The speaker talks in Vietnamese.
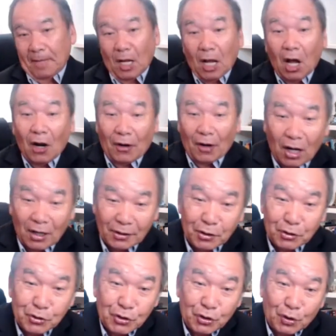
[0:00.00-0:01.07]
họ nói
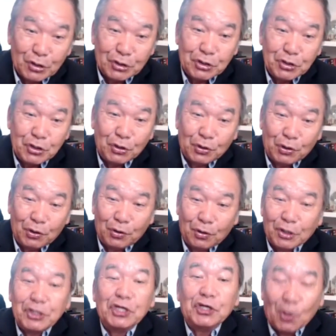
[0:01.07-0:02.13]
nhớ nhớ
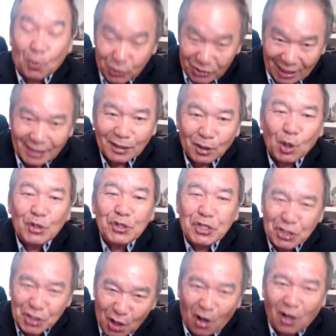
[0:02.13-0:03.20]
chỉ dùng tập nhớ
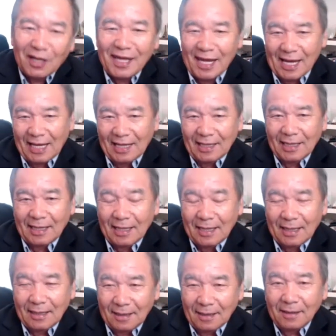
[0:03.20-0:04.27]
chỉ giò thì
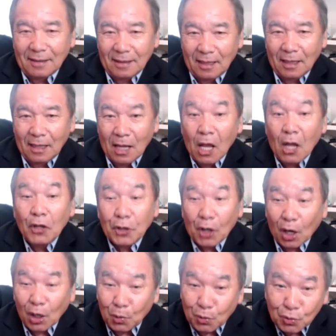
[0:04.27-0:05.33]
cho
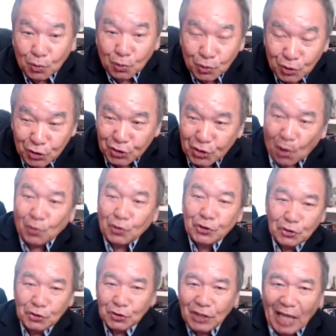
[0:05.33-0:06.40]
lù rong
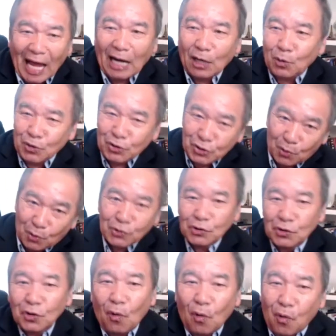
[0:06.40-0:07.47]
sư thả lù rong
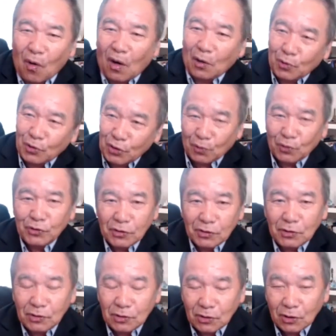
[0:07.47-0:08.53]
sư khua lù rong sư
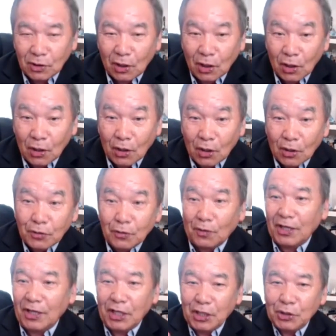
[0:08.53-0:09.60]
rồi lý
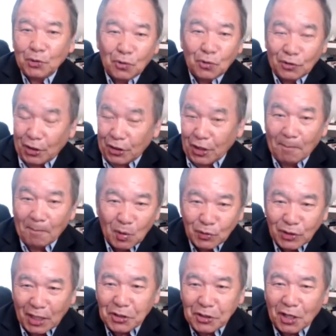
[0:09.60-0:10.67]
ý tuần để cho mong
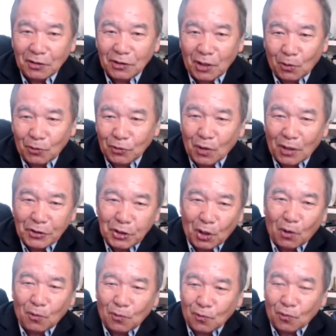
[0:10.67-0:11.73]
tay chờ tàu tua
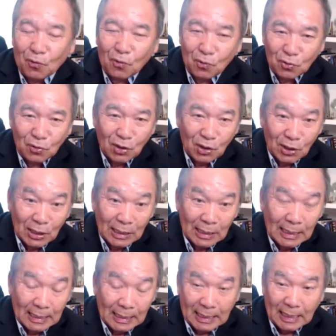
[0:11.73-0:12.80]
chậu cú
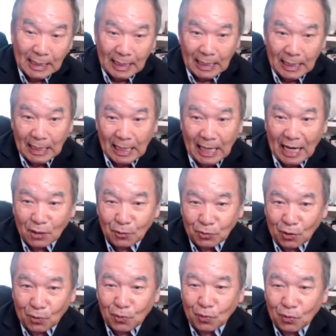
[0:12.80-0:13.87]
hai lù
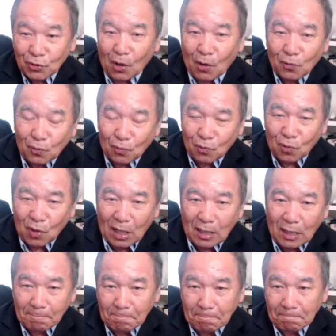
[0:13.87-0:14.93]
đầu cú thầu cú à,